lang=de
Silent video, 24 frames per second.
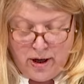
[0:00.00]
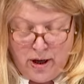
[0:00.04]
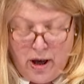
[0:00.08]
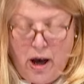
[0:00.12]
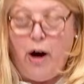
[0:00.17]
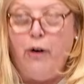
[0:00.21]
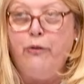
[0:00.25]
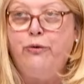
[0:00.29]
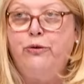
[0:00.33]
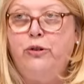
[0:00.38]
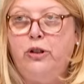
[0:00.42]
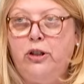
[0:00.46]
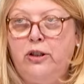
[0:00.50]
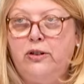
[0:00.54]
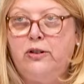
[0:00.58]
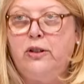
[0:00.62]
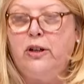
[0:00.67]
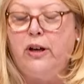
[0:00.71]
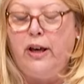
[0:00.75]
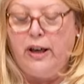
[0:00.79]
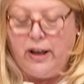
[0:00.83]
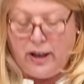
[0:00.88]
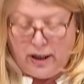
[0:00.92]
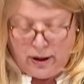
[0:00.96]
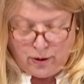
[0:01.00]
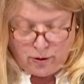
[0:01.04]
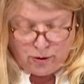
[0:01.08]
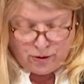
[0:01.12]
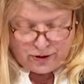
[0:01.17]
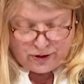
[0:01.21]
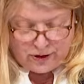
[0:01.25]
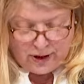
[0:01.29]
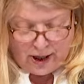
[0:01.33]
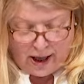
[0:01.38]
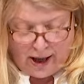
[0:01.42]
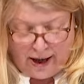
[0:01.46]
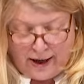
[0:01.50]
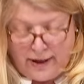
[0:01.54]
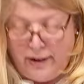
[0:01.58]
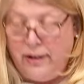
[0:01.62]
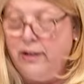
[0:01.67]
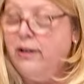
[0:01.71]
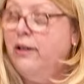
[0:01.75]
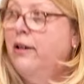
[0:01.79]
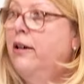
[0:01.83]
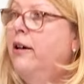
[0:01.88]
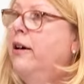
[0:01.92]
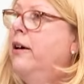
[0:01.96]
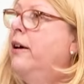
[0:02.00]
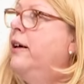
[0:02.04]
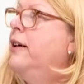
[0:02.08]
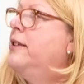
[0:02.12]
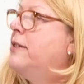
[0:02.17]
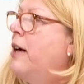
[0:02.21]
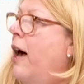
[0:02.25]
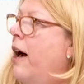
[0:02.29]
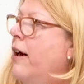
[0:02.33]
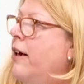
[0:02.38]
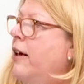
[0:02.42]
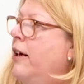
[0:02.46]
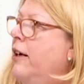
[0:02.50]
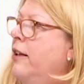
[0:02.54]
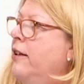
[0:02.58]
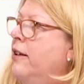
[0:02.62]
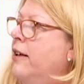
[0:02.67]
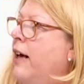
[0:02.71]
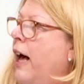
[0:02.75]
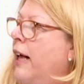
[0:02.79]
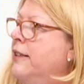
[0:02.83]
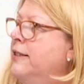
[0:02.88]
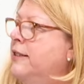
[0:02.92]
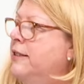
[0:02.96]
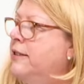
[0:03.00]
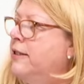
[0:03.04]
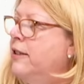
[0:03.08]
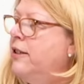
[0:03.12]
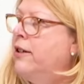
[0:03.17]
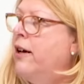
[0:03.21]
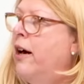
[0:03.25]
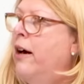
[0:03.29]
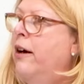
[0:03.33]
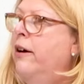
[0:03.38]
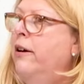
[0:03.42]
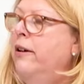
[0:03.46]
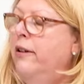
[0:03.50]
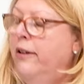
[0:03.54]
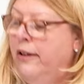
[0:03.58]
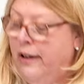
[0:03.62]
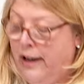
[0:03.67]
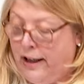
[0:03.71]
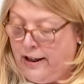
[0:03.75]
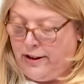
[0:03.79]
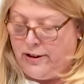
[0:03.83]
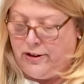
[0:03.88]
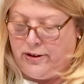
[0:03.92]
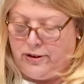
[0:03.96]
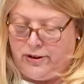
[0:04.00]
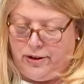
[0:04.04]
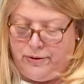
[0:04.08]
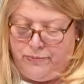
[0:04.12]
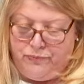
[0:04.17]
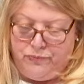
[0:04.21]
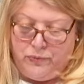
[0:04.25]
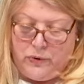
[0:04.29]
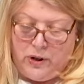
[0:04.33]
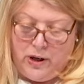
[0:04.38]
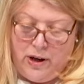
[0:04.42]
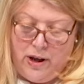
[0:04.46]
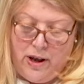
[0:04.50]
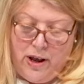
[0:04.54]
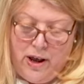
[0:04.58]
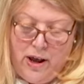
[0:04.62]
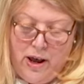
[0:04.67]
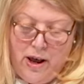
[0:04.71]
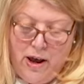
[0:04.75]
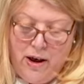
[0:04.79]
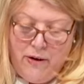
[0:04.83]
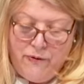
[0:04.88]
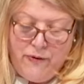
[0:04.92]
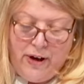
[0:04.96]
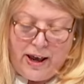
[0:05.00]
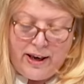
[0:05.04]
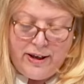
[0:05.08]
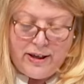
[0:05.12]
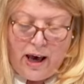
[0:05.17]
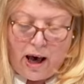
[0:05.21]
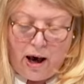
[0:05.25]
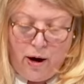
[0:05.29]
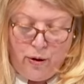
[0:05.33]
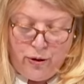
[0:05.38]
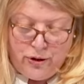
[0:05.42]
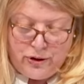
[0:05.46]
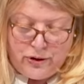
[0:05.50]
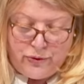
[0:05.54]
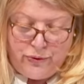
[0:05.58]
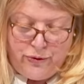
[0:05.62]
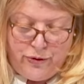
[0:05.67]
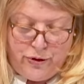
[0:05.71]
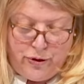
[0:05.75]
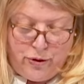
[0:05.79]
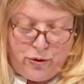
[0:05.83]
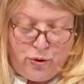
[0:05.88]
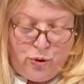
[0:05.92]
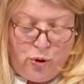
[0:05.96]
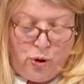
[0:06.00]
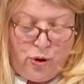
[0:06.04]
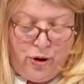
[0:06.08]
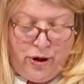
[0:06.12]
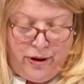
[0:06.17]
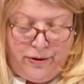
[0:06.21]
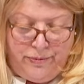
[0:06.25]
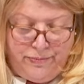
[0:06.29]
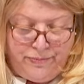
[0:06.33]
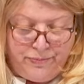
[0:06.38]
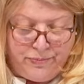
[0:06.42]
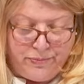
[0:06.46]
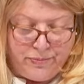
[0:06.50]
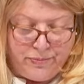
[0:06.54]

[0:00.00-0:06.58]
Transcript: auf diese Regierung sein? Ich sage Ihnen ganz sicher nicht. Welche Auswirkungen